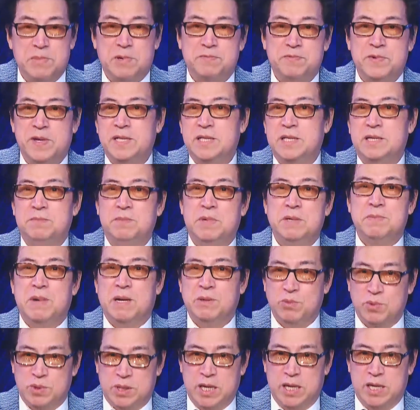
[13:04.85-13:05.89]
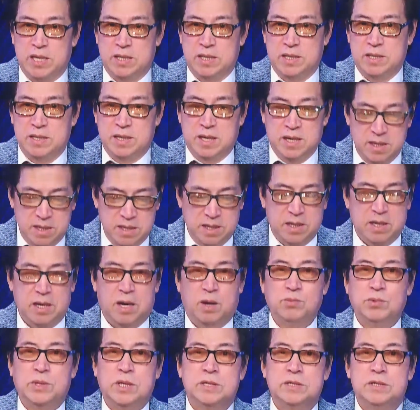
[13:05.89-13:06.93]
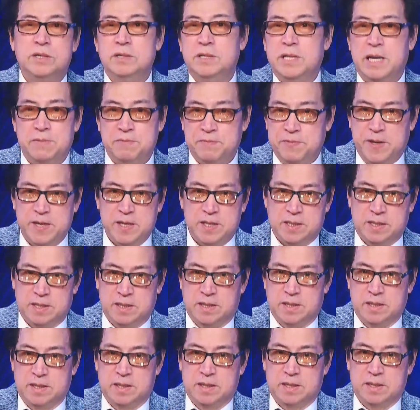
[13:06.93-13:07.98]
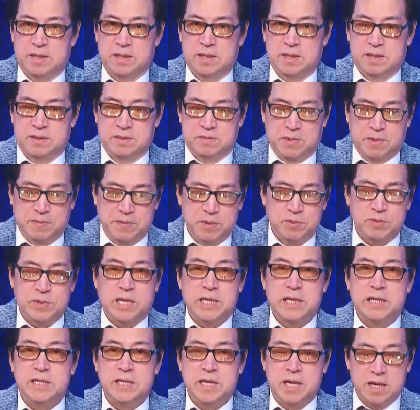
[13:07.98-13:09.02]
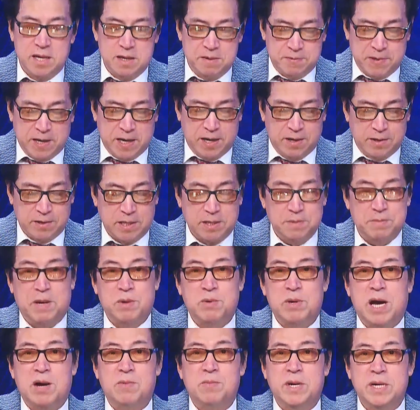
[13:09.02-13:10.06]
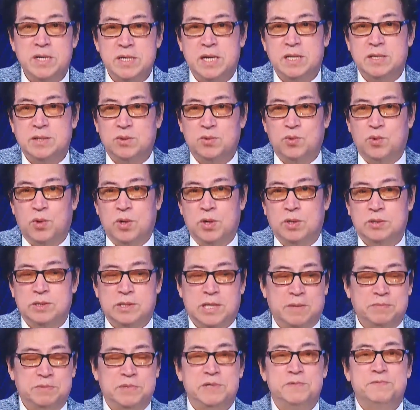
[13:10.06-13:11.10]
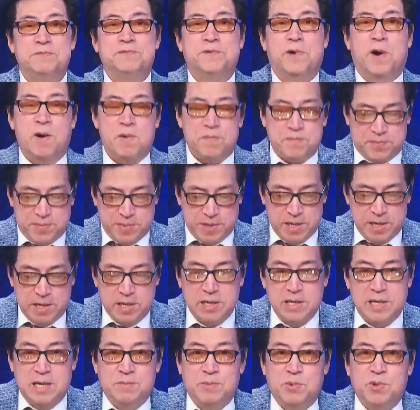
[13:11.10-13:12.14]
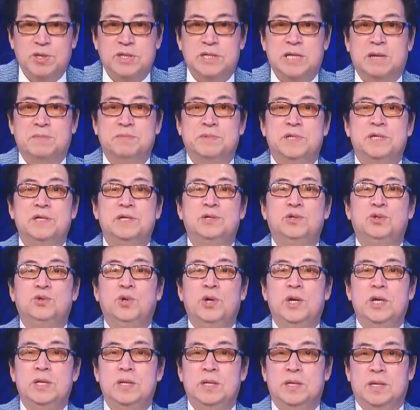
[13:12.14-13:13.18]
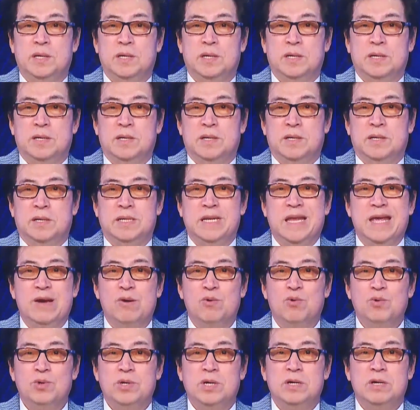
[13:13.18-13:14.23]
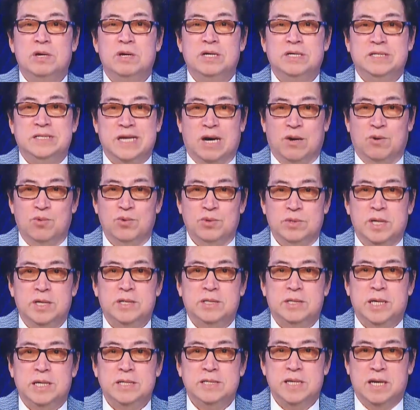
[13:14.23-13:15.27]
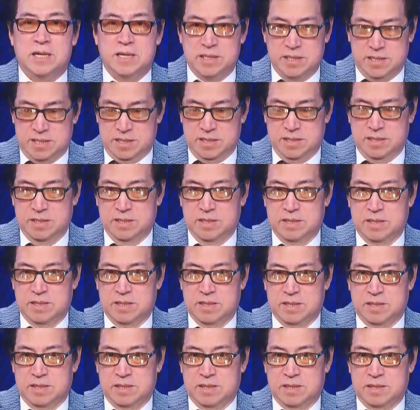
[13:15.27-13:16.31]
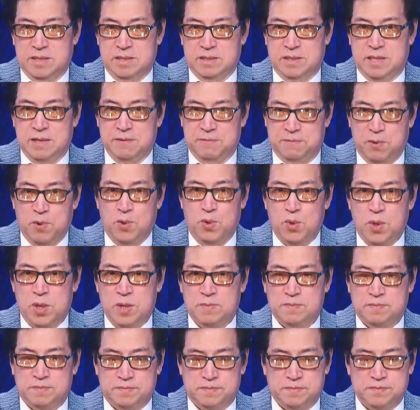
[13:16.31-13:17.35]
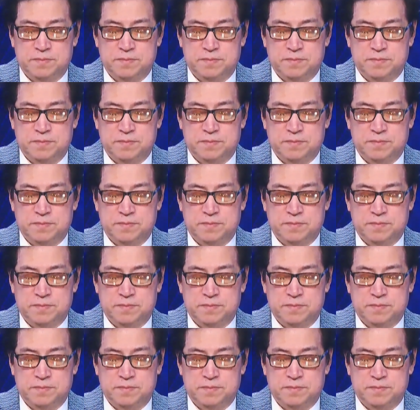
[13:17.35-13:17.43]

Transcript: Trump mà viết thì biết bao nhiêu tiền nhưng ông ta chưa thèm viết và chúng ta nên nhớ vào cái báo cáo mới nhất của tạp chí Forbes là một cái tạp chí chuyên nêu những người giàu nhất thế giới tỷ phú đó